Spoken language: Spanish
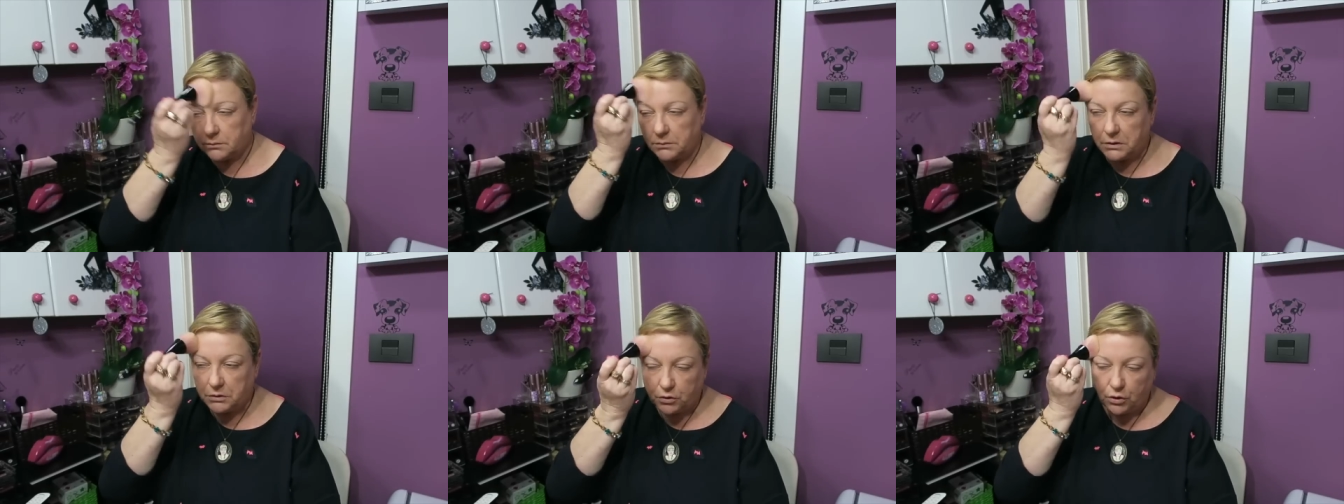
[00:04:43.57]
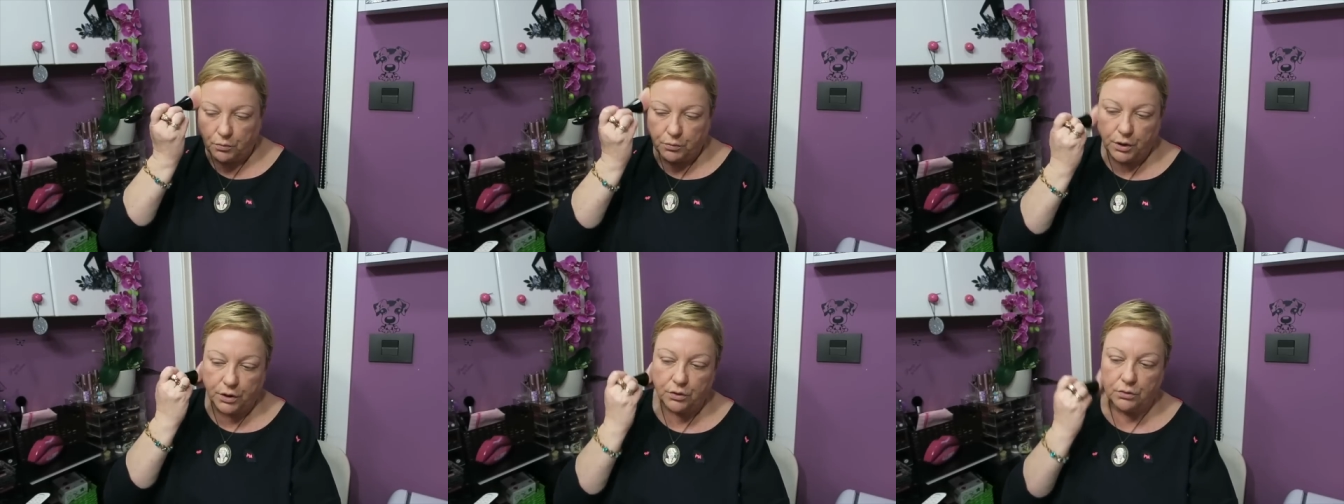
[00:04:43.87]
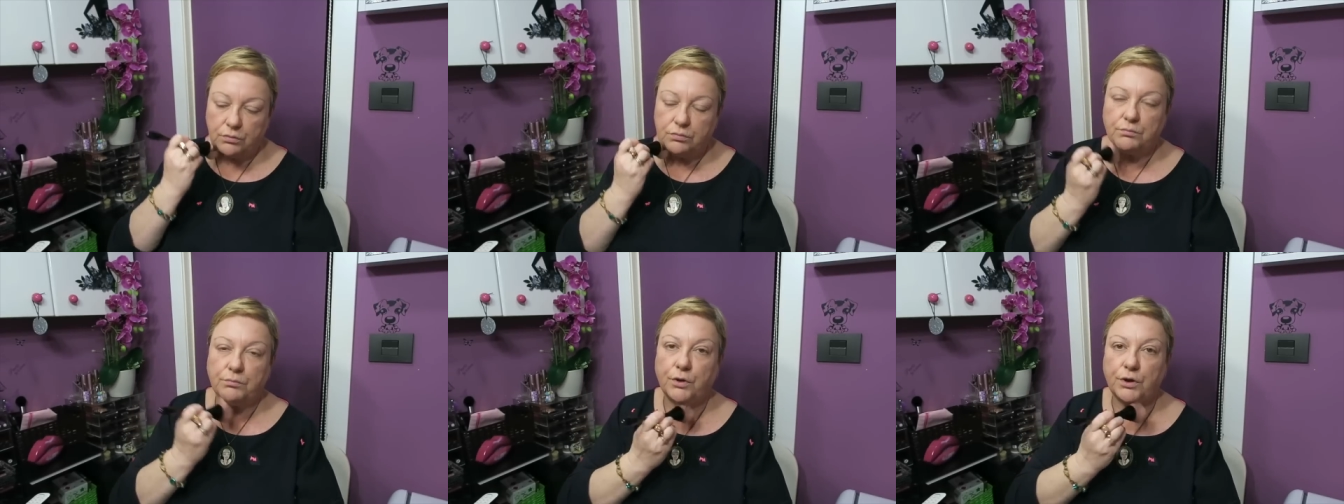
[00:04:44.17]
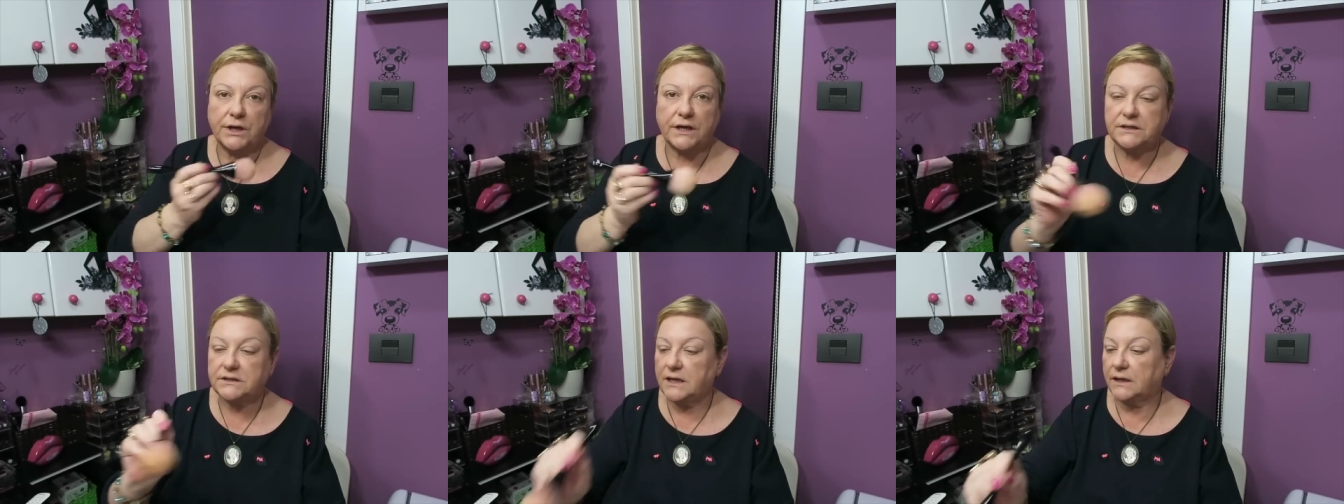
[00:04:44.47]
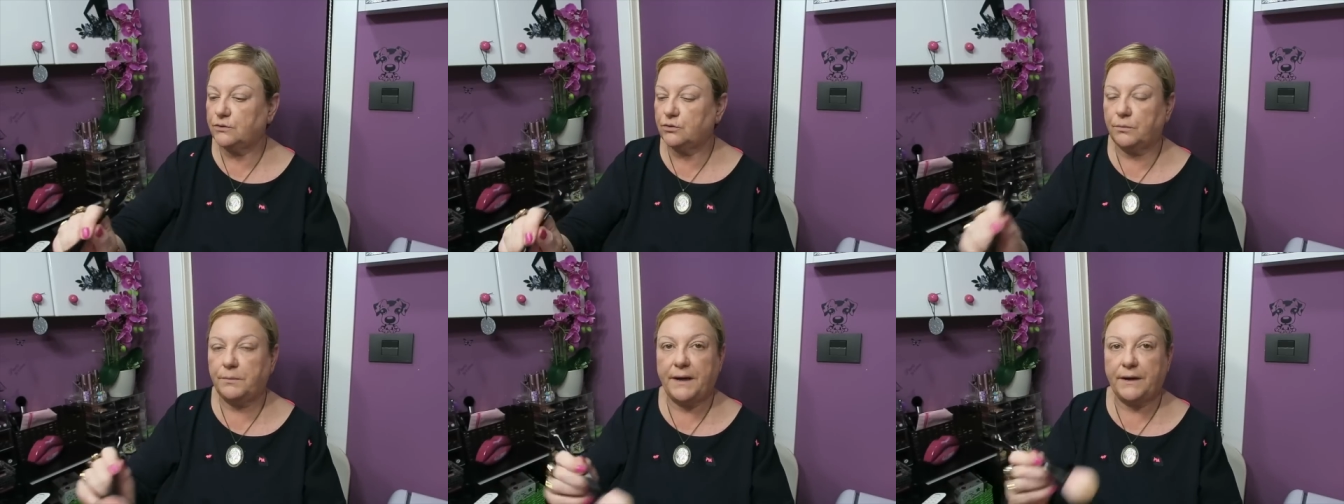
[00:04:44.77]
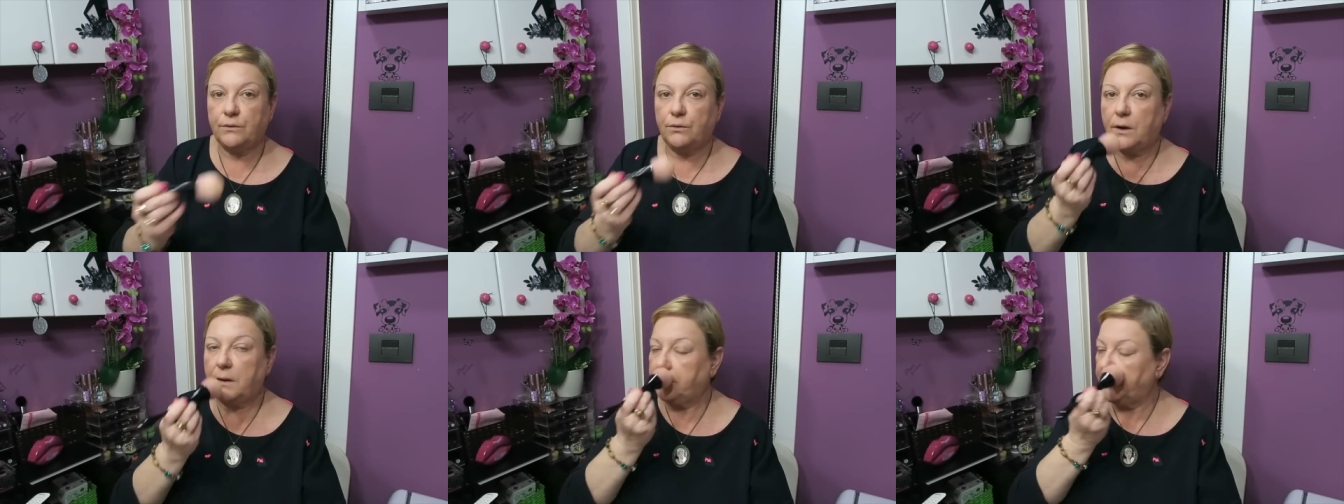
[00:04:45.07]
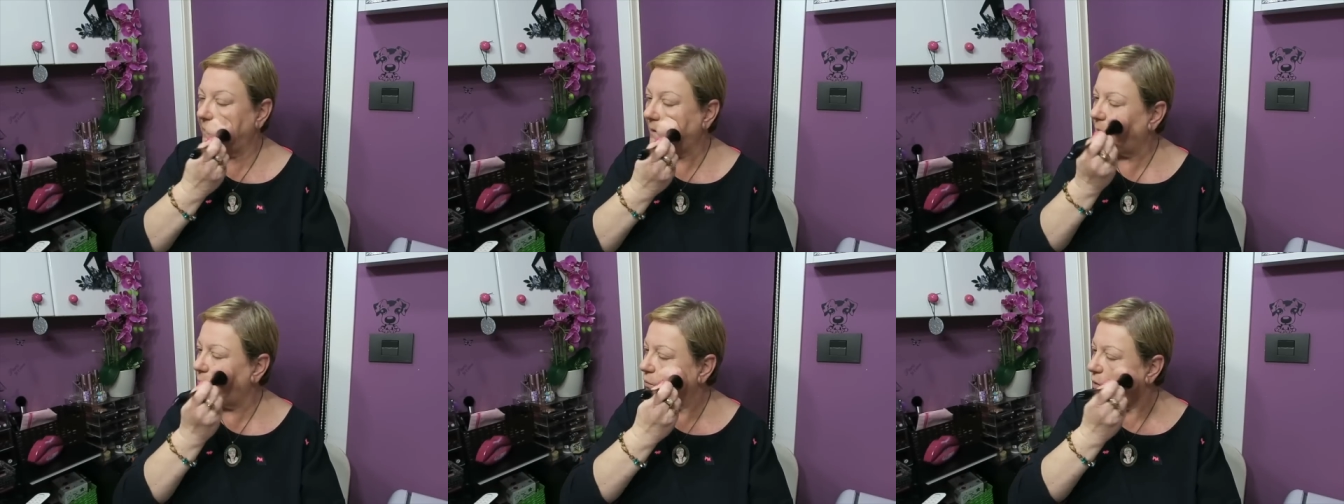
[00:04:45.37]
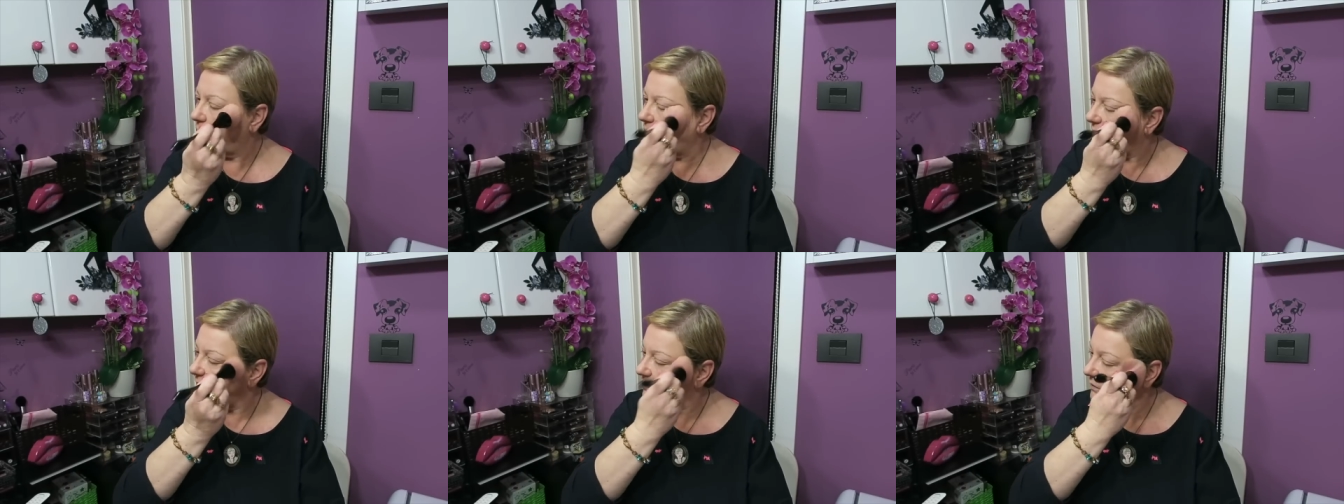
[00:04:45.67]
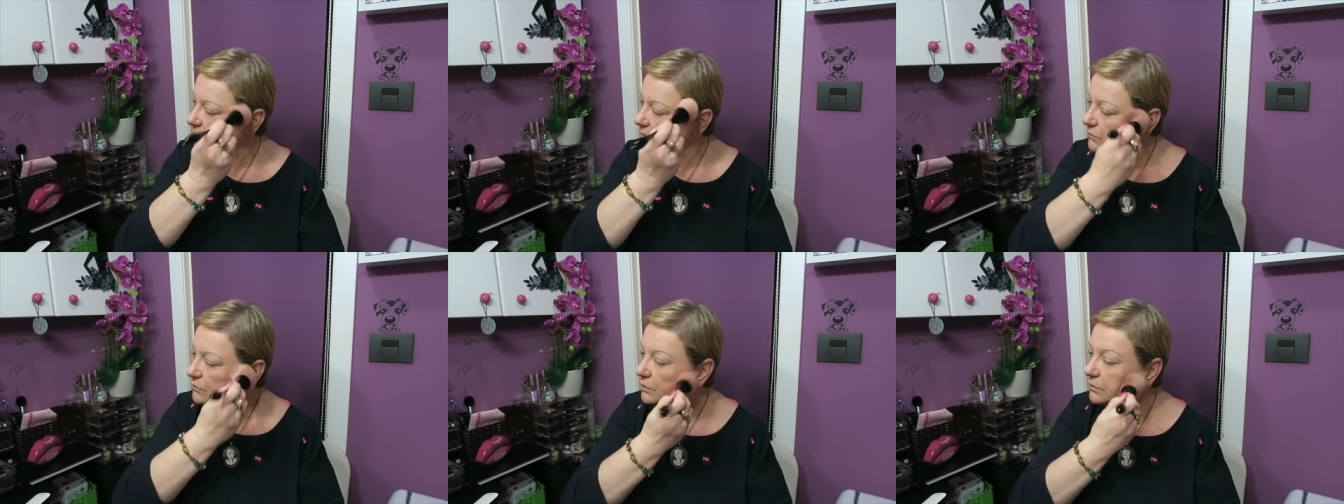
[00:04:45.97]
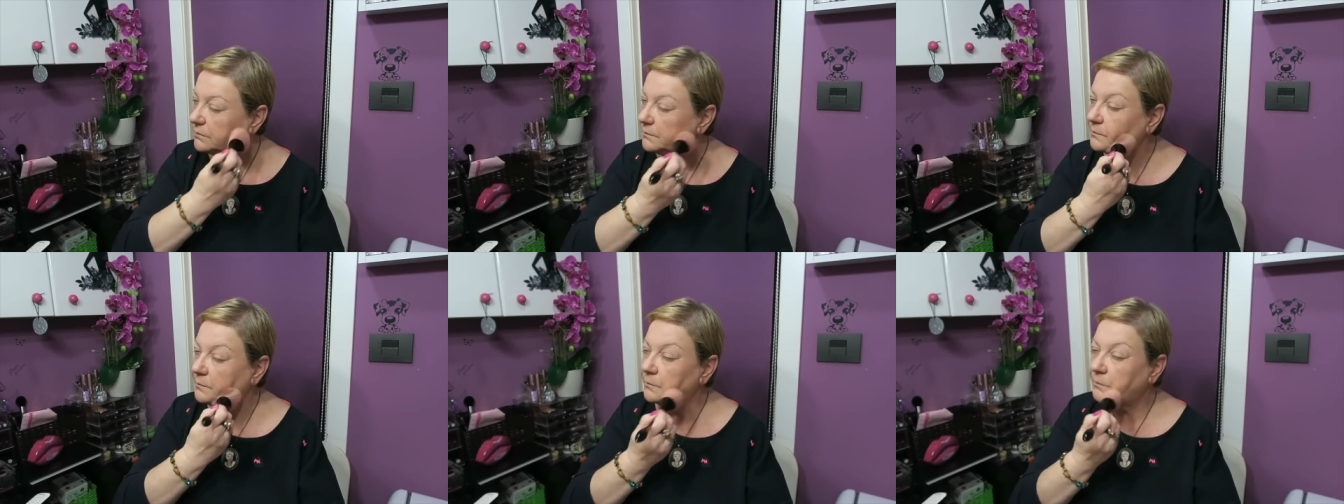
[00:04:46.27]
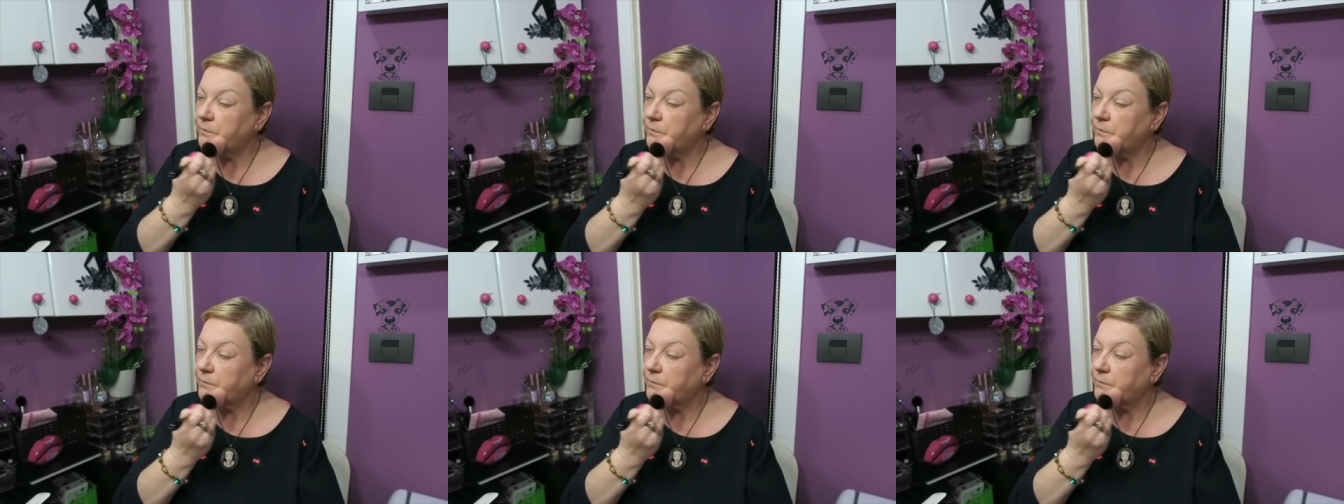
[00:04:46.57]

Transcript: Y yo, bueno, voy echando mano a mi mueblecito,